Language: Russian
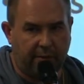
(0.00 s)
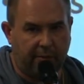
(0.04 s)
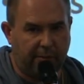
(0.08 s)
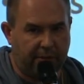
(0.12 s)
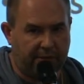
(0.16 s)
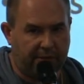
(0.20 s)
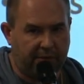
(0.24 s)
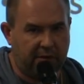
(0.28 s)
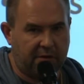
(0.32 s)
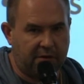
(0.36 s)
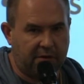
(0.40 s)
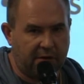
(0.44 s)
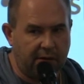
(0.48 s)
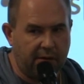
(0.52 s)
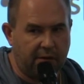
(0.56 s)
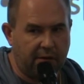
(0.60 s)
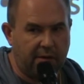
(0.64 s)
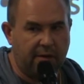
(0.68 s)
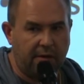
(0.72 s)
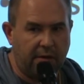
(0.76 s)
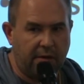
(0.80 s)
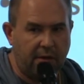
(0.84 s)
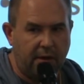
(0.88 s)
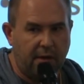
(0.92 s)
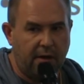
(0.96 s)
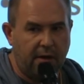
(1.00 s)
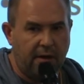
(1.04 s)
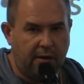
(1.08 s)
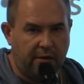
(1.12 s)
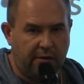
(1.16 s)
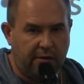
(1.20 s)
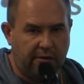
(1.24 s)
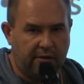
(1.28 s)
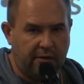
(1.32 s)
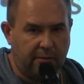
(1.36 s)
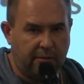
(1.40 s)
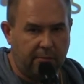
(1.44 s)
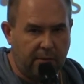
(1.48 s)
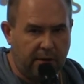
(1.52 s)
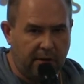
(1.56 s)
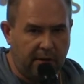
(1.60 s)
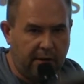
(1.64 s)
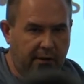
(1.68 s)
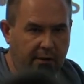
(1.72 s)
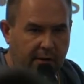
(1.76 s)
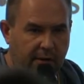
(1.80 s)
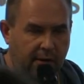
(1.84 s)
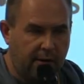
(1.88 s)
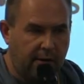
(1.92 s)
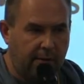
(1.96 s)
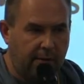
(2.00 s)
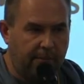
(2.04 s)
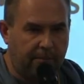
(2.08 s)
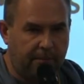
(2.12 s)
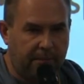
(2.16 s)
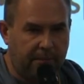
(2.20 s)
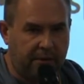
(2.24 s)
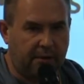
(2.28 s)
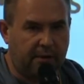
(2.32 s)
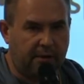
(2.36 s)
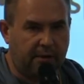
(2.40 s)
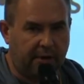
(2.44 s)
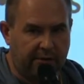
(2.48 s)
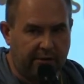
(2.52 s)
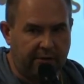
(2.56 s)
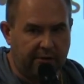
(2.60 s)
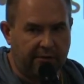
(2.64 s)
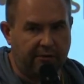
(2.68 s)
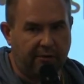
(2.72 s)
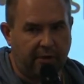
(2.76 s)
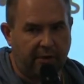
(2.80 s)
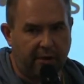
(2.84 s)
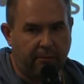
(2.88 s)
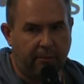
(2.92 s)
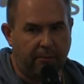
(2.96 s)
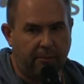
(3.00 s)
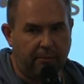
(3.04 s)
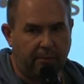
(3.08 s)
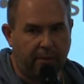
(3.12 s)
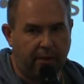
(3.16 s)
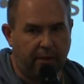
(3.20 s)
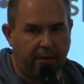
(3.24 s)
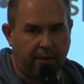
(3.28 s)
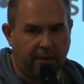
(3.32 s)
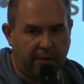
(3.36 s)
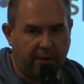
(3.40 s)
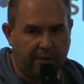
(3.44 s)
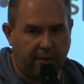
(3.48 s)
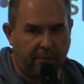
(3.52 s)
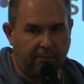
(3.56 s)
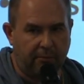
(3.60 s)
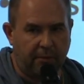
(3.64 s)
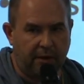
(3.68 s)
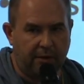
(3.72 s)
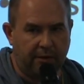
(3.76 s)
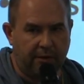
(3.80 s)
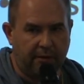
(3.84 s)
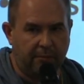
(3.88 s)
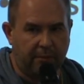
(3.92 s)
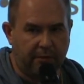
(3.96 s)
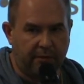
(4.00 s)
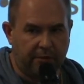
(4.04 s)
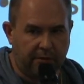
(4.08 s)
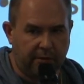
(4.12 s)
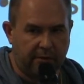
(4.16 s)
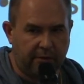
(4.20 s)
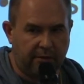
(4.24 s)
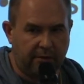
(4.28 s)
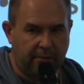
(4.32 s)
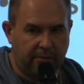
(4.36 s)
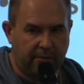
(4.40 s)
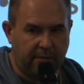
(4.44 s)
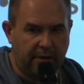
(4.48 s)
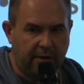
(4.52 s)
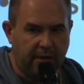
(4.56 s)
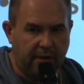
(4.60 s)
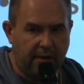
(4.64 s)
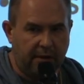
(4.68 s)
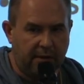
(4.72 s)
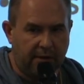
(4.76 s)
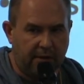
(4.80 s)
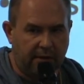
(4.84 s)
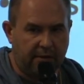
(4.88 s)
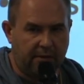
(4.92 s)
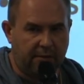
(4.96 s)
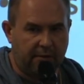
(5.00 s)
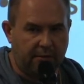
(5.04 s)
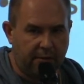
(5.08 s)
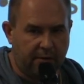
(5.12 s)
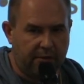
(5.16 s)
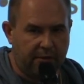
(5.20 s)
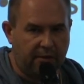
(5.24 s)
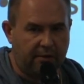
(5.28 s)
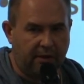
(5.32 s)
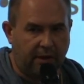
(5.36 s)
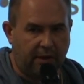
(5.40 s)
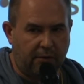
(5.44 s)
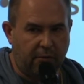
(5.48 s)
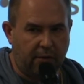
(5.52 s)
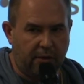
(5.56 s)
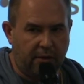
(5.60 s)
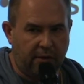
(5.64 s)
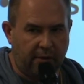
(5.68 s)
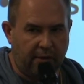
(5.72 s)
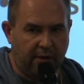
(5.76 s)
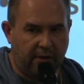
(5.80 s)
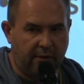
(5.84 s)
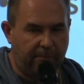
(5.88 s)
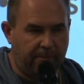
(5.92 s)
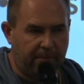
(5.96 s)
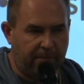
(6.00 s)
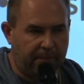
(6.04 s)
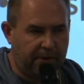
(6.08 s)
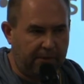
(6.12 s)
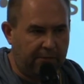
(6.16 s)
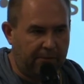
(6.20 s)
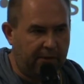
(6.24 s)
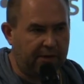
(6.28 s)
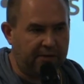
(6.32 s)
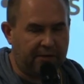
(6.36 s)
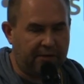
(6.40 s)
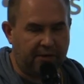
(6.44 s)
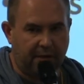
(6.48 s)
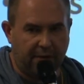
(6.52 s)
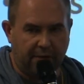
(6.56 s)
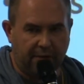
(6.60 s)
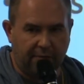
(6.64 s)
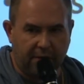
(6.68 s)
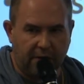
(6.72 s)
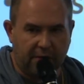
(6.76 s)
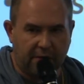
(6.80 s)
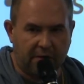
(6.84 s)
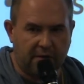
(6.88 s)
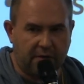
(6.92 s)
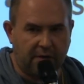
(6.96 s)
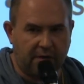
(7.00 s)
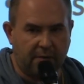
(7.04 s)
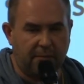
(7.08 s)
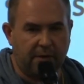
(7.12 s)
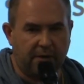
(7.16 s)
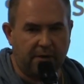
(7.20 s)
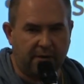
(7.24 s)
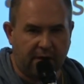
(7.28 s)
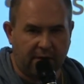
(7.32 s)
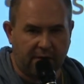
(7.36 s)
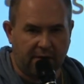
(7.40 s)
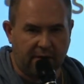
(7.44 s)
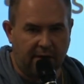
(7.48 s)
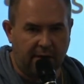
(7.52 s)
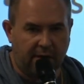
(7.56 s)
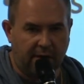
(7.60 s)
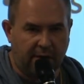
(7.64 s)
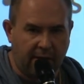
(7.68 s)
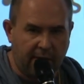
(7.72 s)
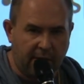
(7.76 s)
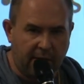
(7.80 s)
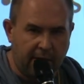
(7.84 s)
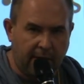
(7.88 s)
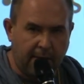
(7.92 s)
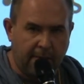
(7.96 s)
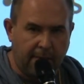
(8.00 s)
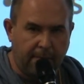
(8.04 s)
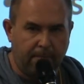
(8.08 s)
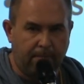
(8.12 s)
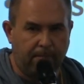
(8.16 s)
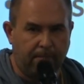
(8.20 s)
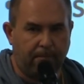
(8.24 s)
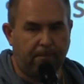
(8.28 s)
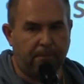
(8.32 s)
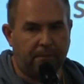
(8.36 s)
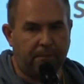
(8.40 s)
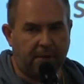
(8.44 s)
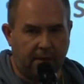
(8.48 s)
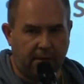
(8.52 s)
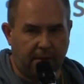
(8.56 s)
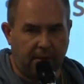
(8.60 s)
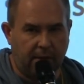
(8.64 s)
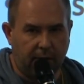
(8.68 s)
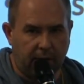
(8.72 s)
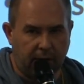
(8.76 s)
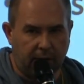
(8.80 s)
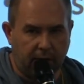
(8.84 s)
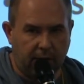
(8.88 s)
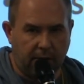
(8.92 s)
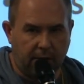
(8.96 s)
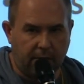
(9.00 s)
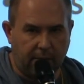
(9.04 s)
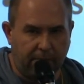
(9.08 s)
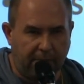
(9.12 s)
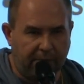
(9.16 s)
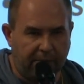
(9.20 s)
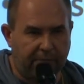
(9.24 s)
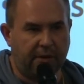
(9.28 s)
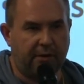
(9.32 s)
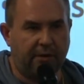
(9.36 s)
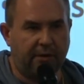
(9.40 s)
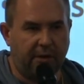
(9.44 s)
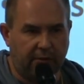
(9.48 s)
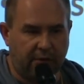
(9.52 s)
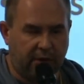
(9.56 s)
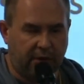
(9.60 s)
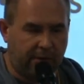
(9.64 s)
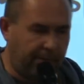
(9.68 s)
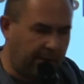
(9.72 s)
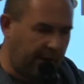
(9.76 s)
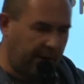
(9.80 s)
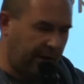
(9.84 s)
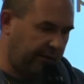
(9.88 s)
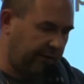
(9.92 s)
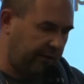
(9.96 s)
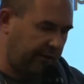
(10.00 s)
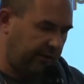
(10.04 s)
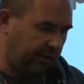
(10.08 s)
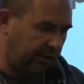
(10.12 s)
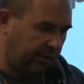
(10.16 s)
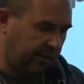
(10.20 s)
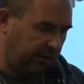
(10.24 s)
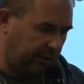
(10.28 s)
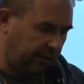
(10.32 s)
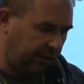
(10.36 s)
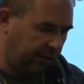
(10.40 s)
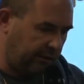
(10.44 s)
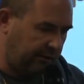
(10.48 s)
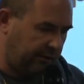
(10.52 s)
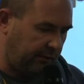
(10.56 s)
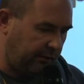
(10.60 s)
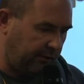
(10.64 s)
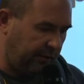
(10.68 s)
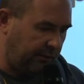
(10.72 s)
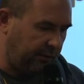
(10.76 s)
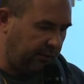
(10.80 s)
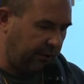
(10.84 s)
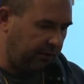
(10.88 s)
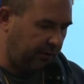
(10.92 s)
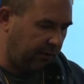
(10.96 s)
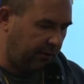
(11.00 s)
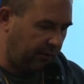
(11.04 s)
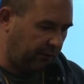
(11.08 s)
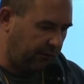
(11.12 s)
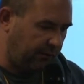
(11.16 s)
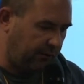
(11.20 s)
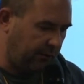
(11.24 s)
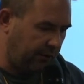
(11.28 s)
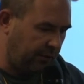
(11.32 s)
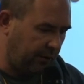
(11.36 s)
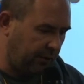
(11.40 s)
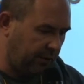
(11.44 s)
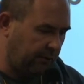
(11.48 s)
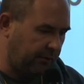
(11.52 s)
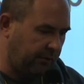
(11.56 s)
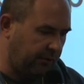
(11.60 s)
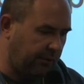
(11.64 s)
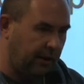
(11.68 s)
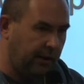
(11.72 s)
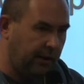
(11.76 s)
посещения Земли, так называемыми аномальными зонами. Э, но ну, это довольно важная вещь именно для э, повседневных практик э, современных уфологов.